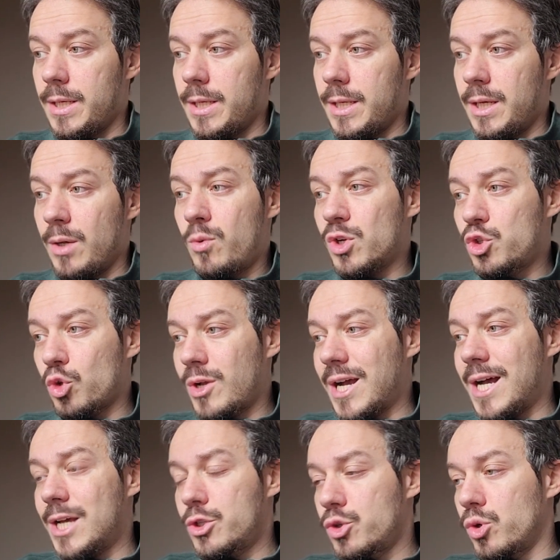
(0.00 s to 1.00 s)
In questo
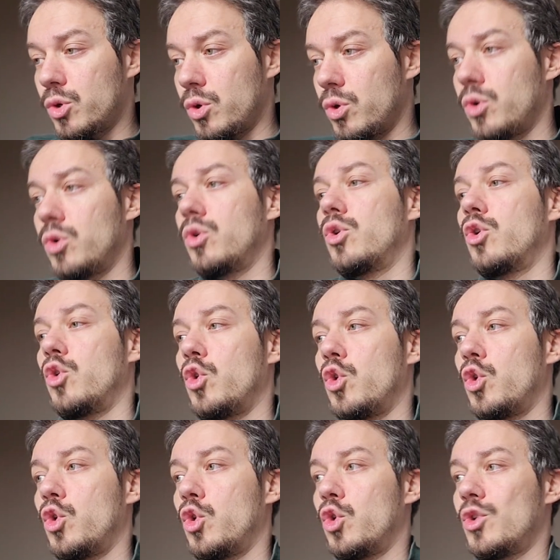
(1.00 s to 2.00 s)

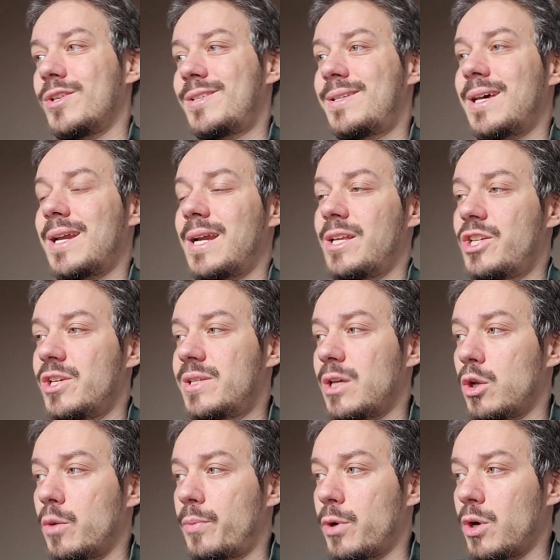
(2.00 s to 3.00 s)
caso sarà
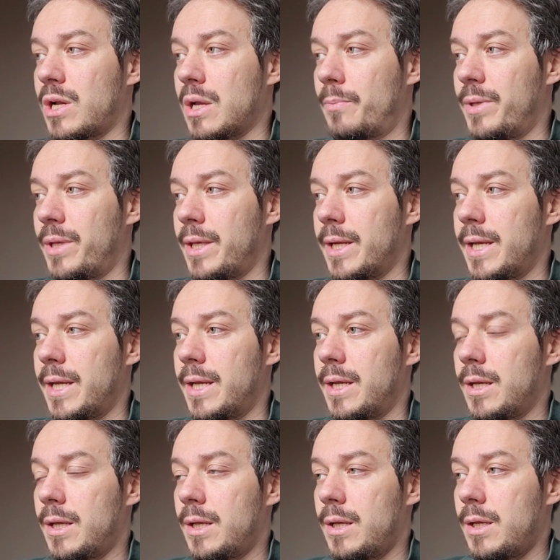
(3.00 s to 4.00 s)
necessario però
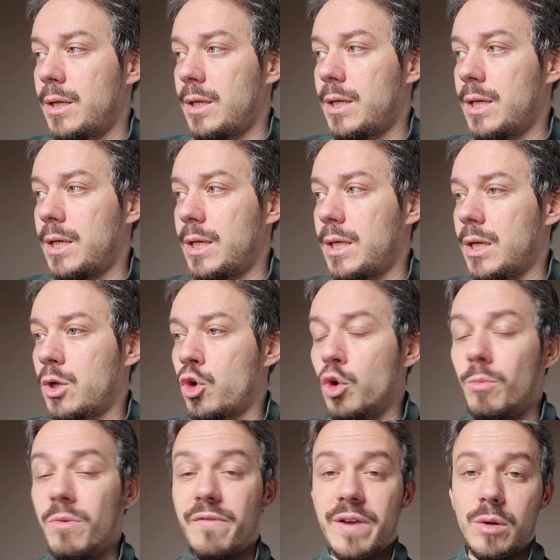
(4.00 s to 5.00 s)
capire eh,
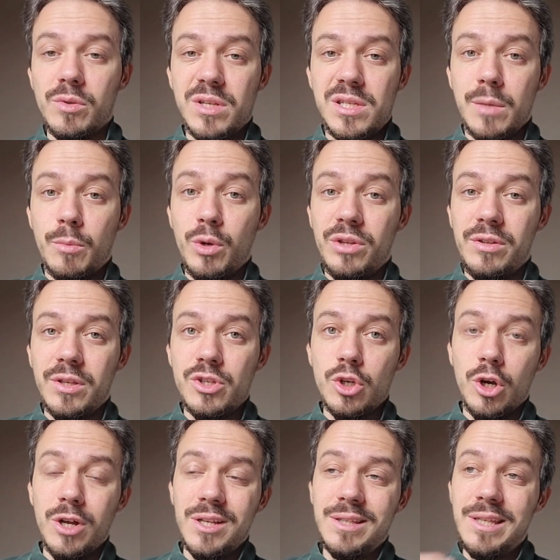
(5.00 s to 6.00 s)
come verranno distribuiti i
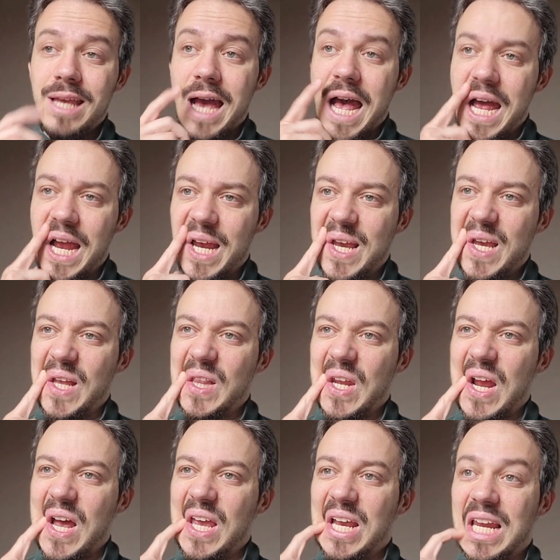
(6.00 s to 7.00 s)
soldi anche
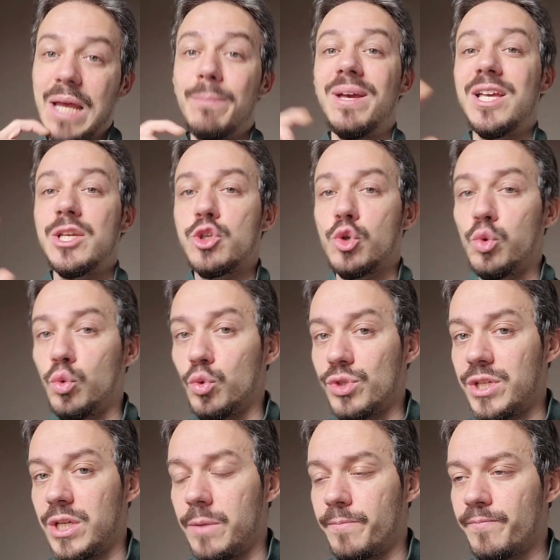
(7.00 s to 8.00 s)
tra i club
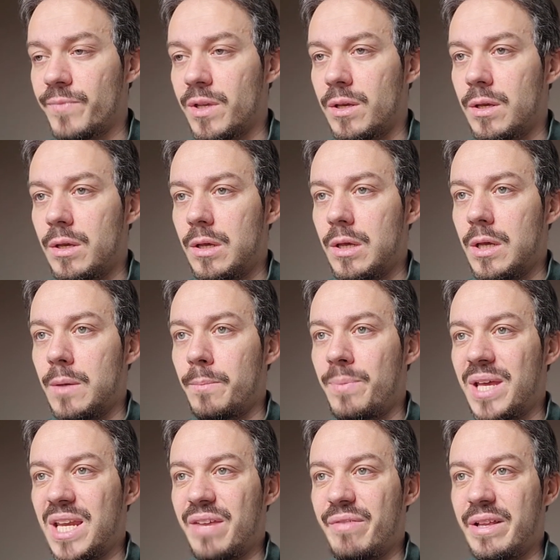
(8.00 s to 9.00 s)
esclusi
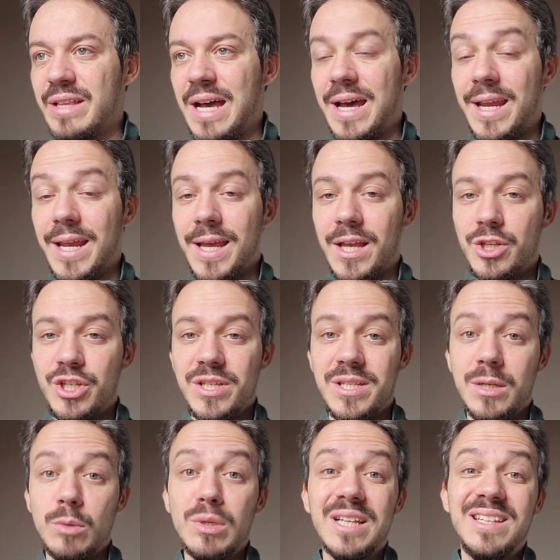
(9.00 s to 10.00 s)
per evitare che ci
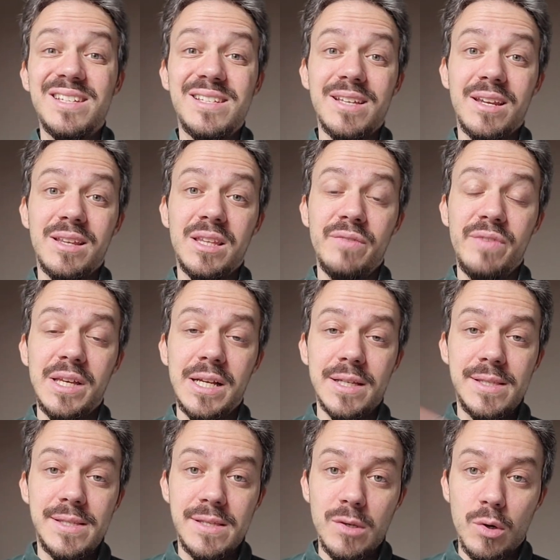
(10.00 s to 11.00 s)
sia una
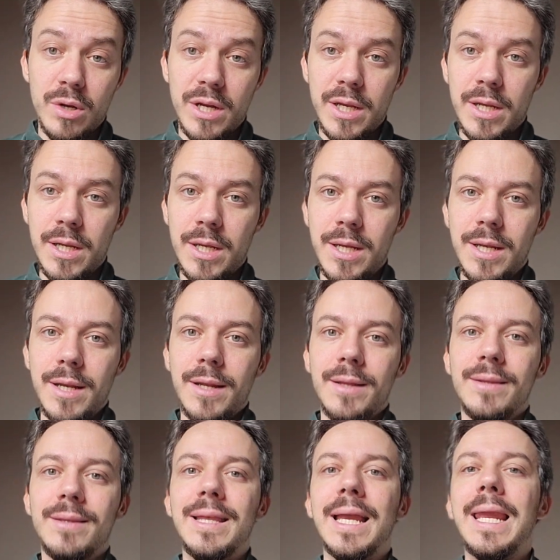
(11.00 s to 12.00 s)
desertificazione
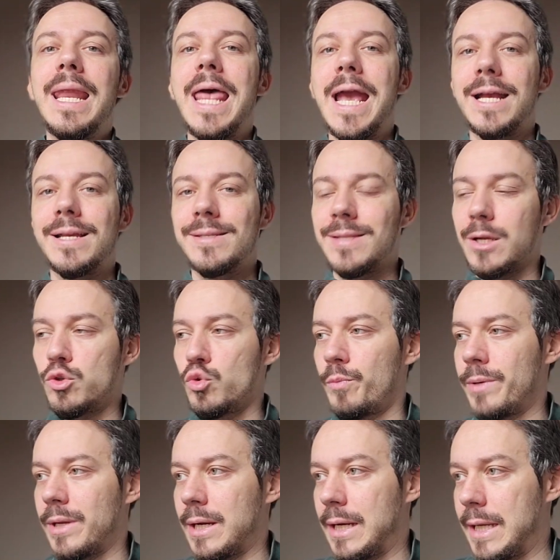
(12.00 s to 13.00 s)
dell'extra
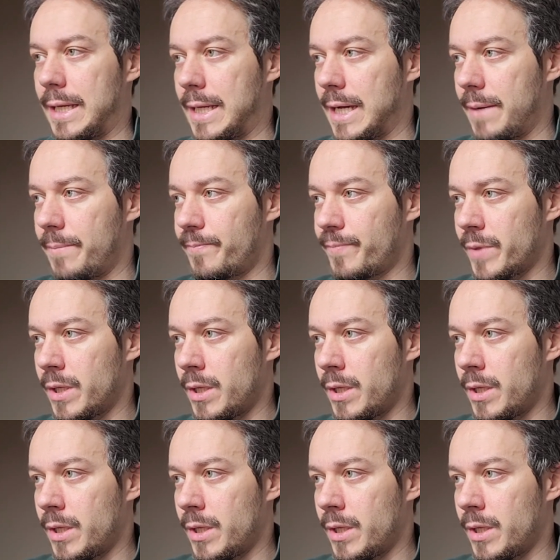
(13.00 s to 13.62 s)
Superlega.